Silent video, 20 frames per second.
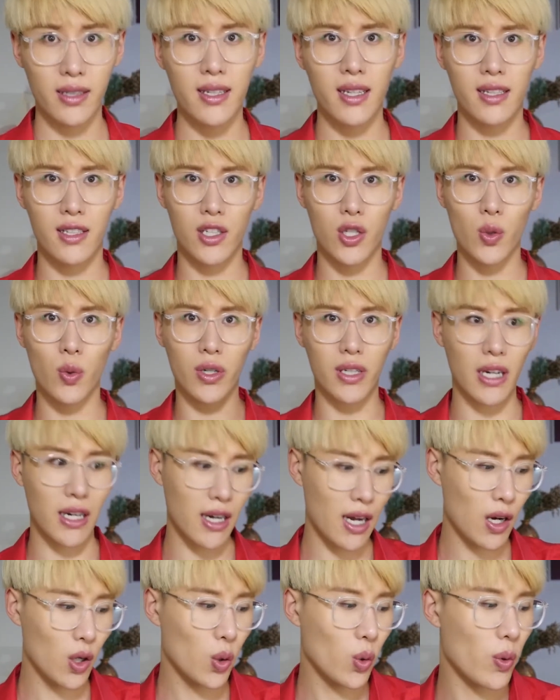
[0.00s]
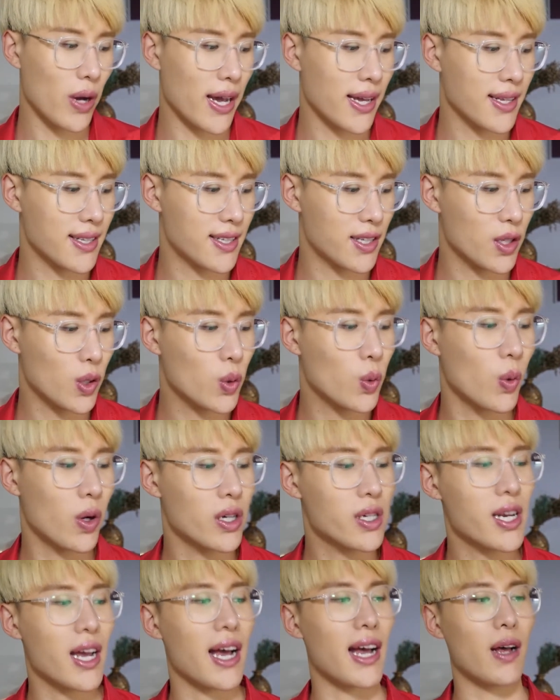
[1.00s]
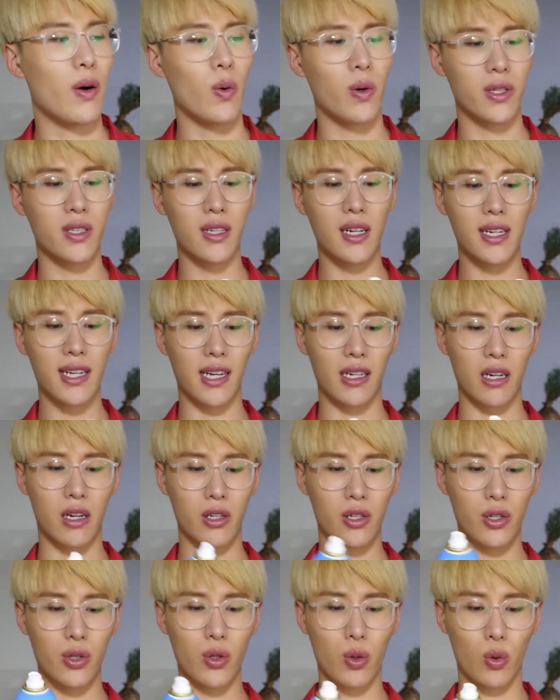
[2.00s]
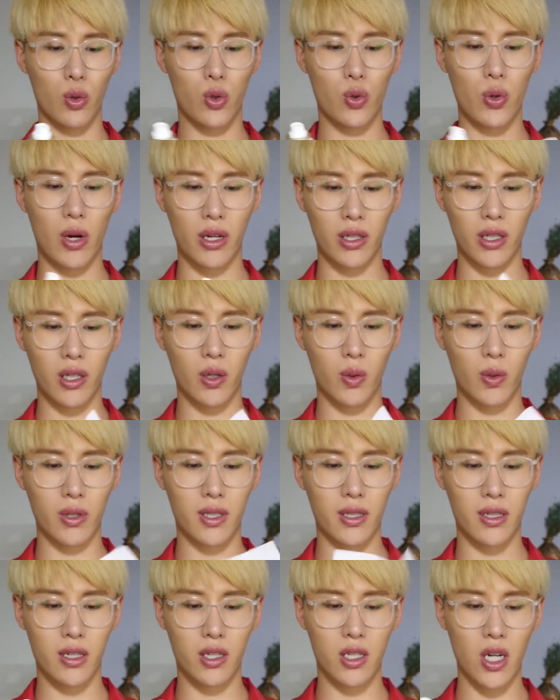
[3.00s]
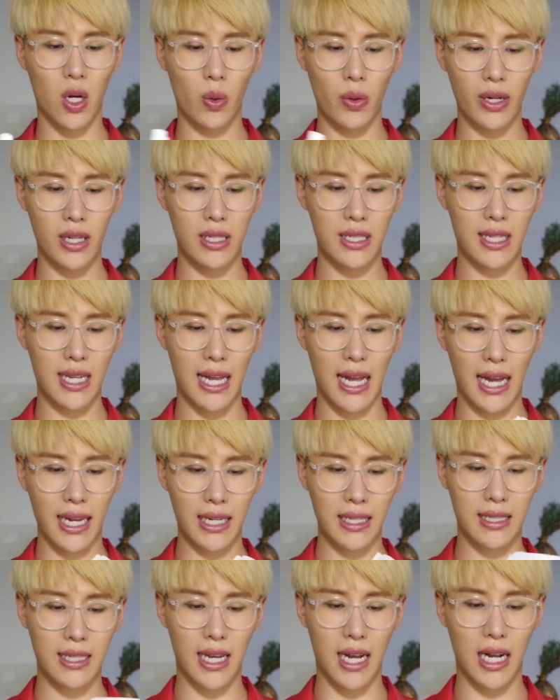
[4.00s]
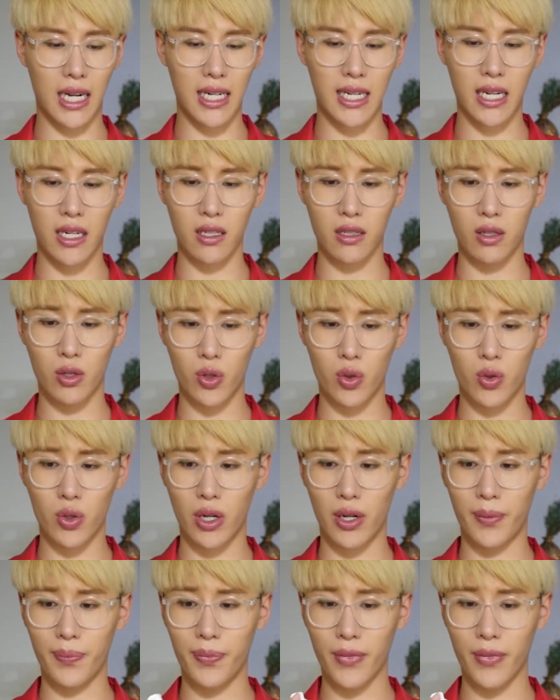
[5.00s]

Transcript: 那其实我刚刚录完一期国产，我现在脸上是有妆的，我现在稍微擦一擦脸上的妆。